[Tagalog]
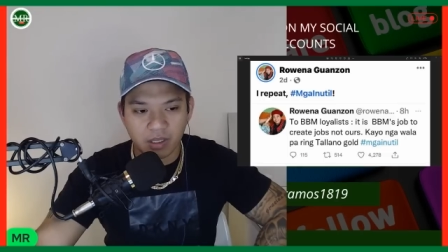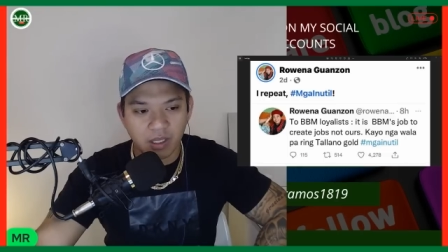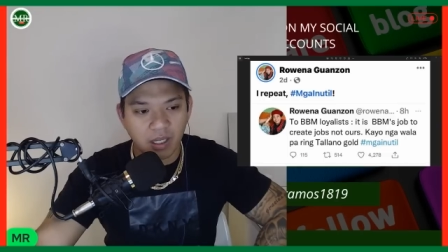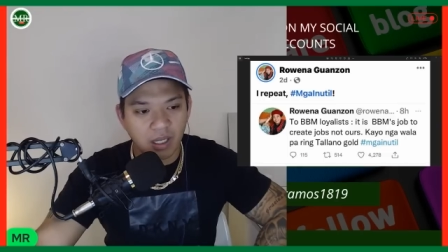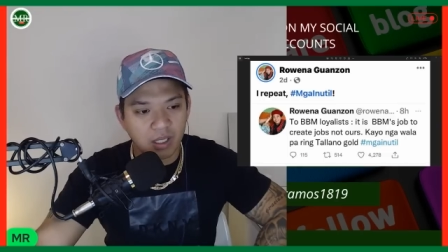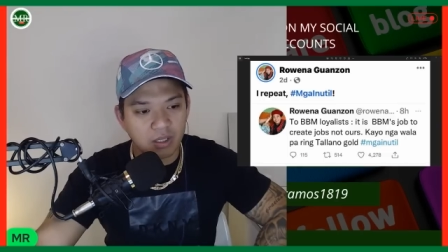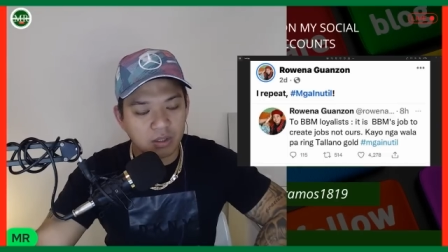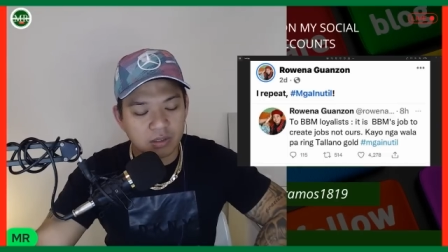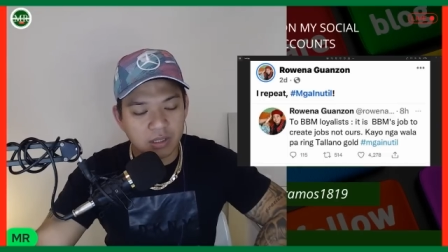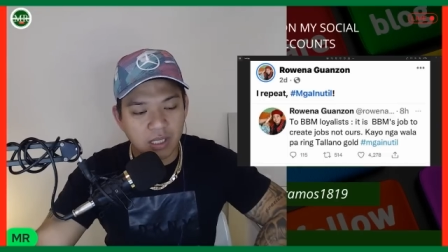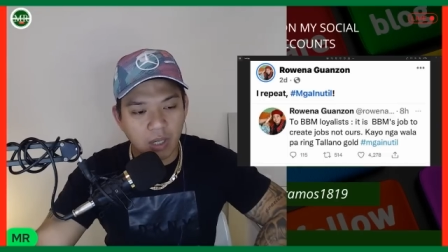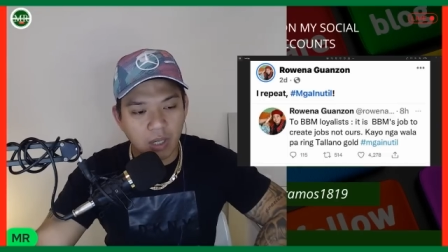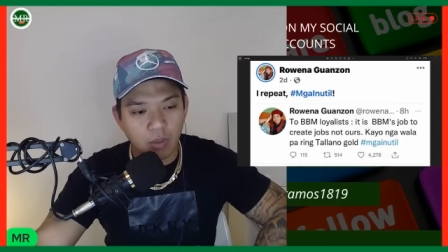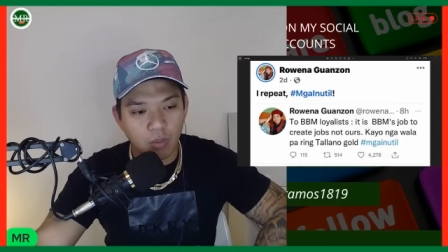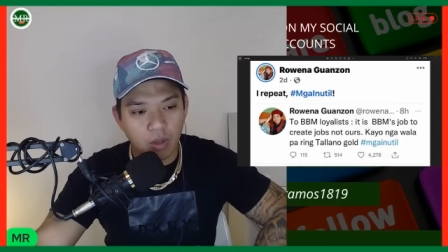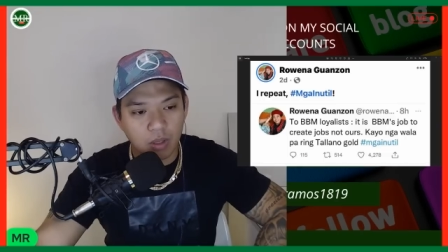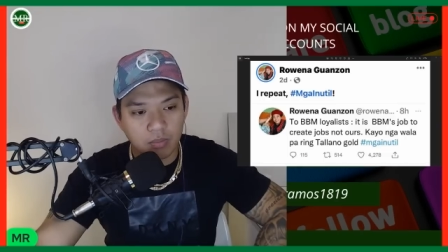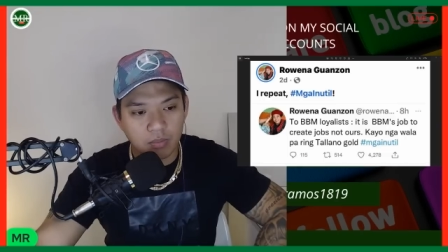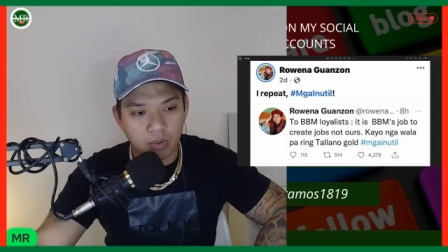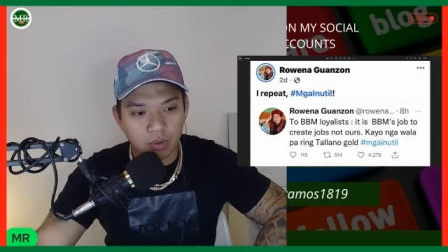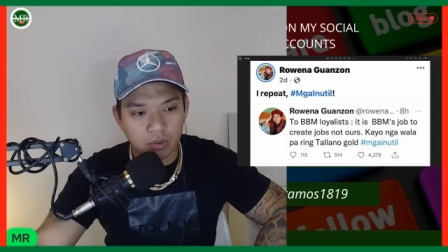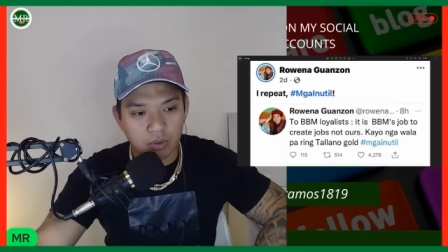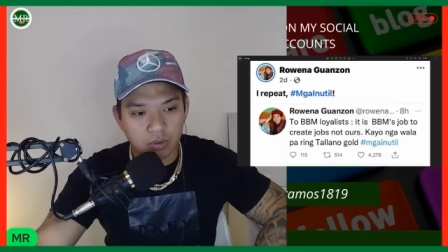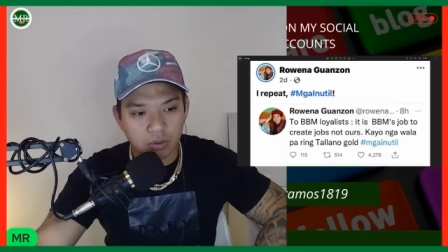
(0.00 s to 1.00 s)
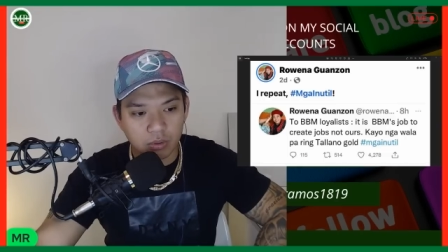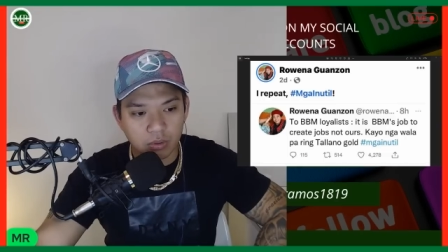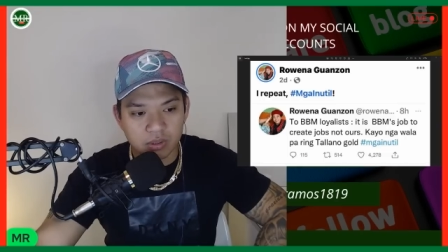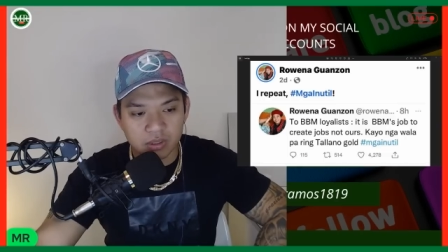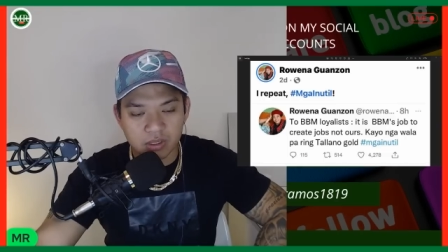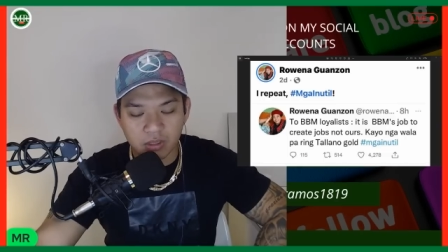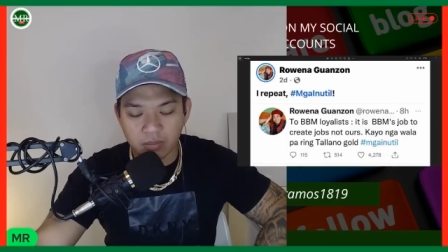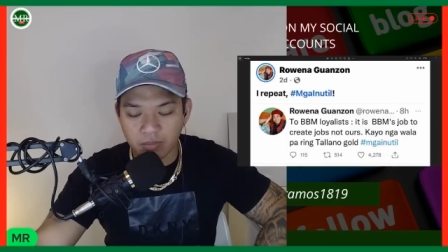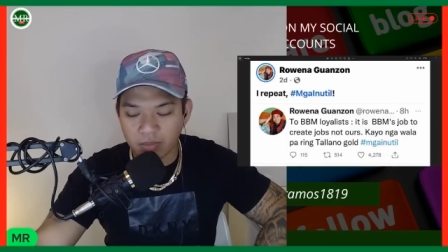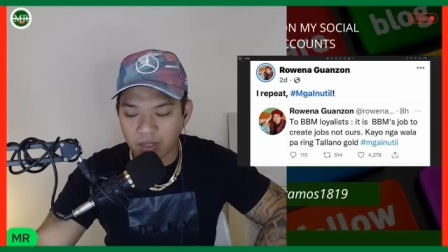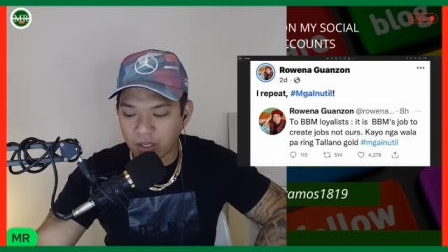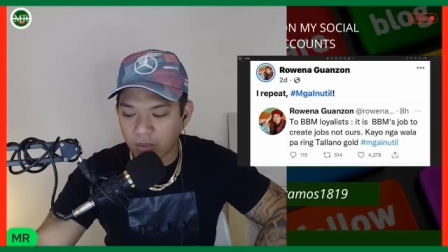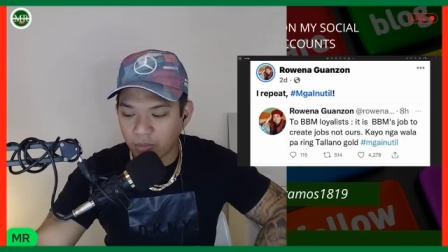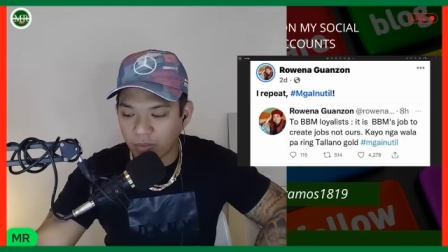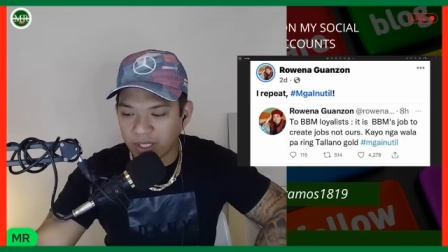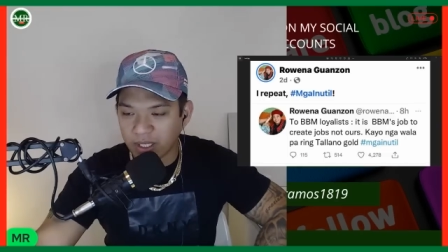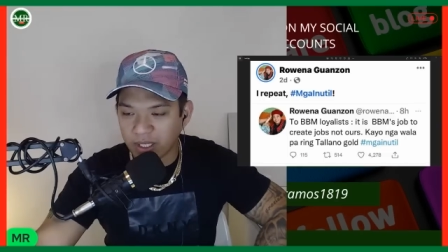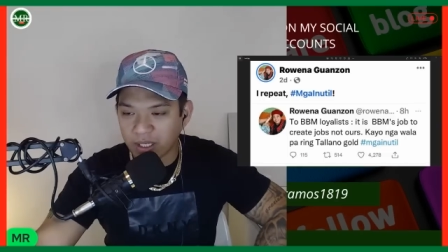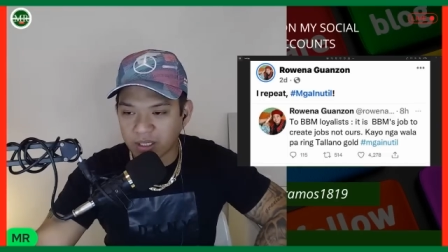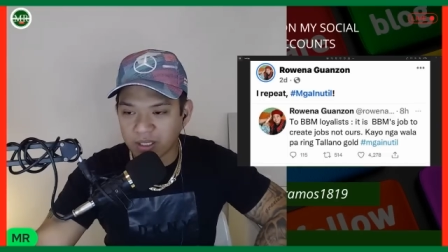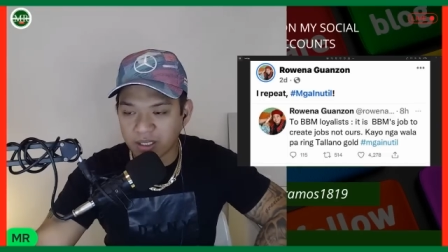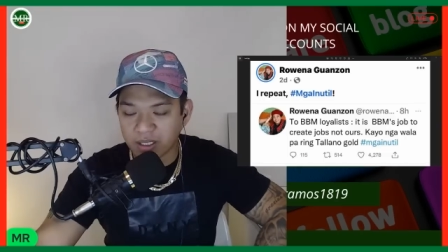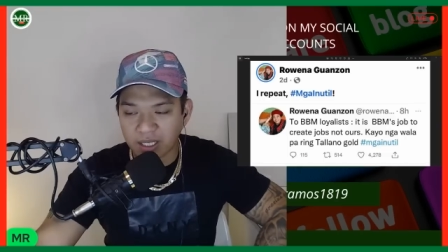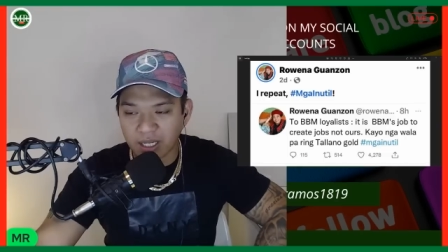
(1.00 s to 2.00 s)
Ano tawag mo doon sa mga
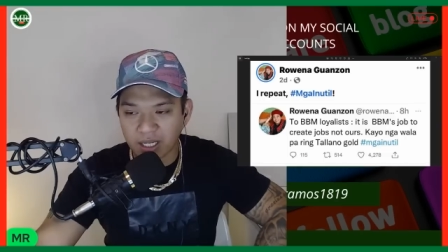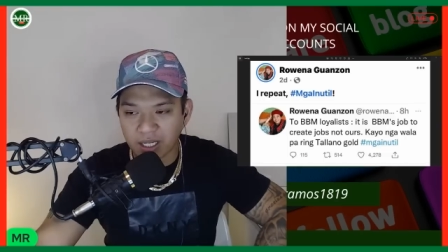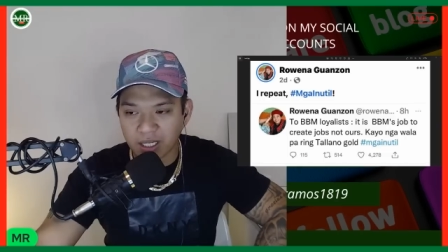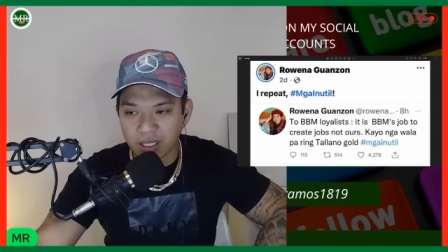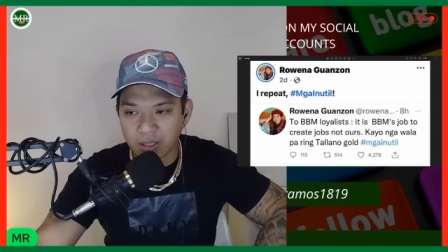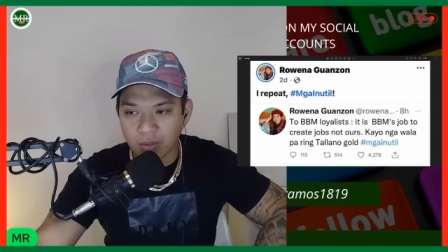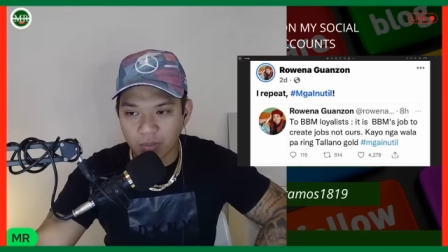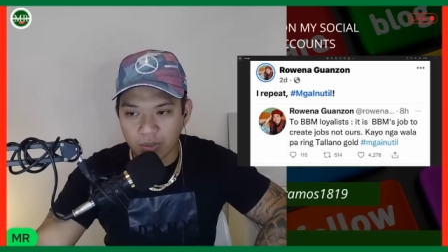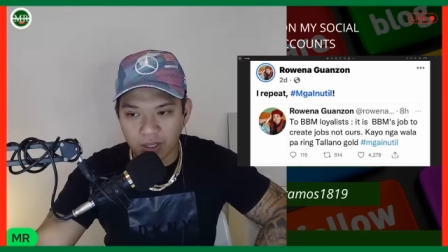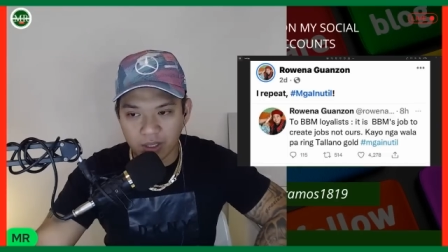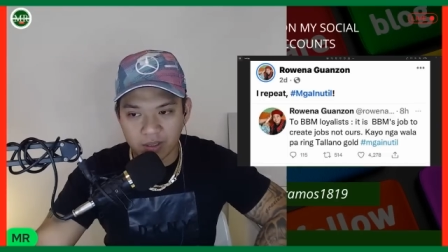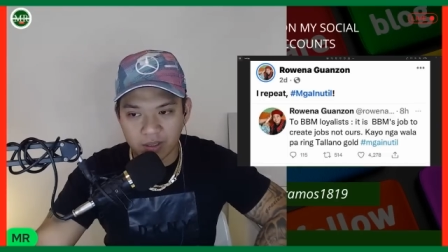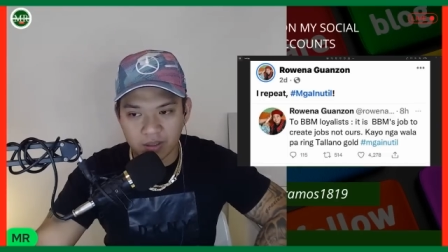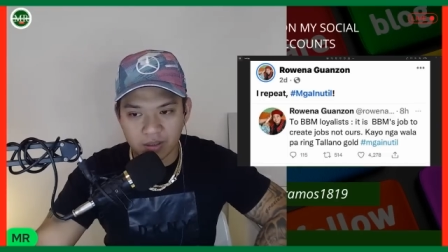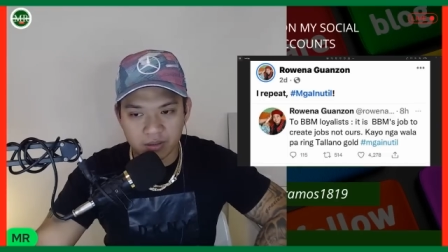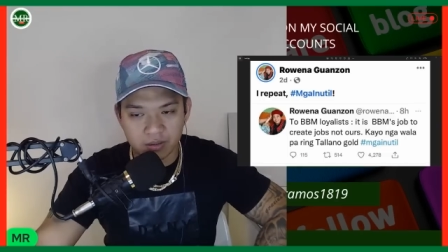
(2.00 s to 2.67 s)
walang nagagawa?